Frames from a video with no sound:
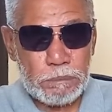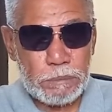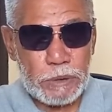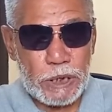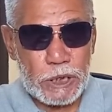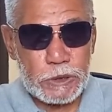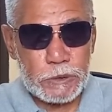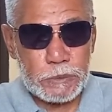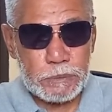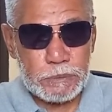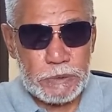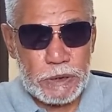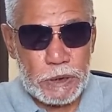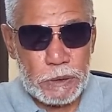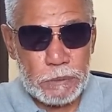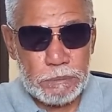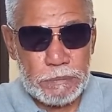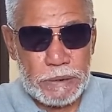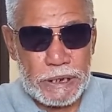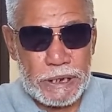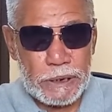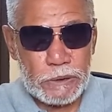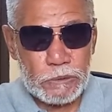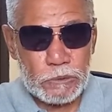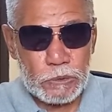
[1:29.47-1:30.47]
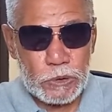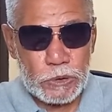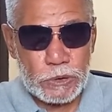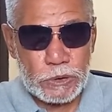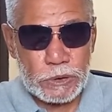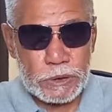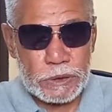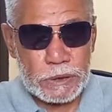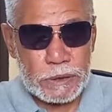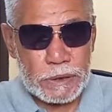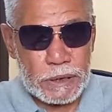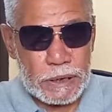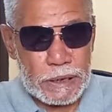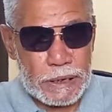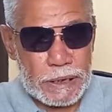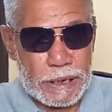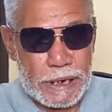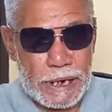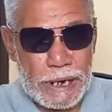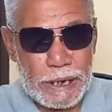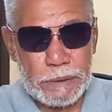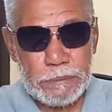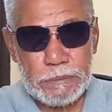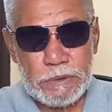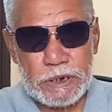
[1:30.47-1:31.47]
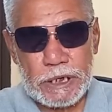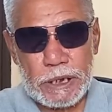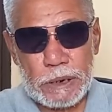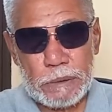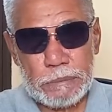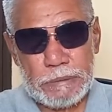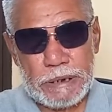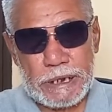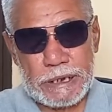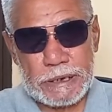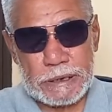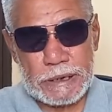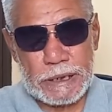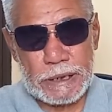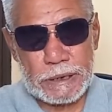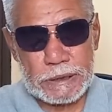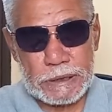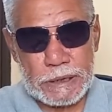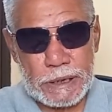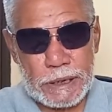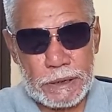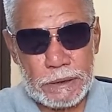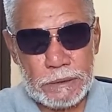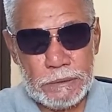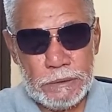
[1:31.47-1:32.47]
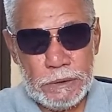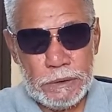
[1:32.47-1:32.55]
बचपन में कुछ क्राइम कर बैठा था